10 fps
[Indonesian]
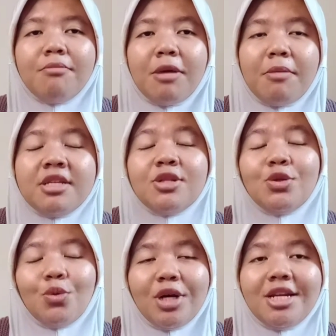yang memang
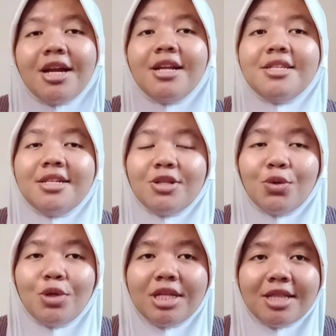sesuai dengan
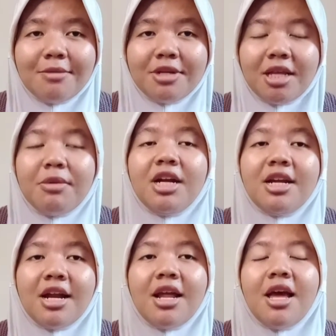jenis kulit
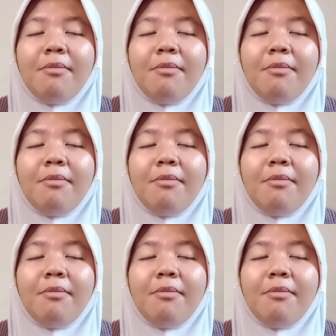teman-teman dan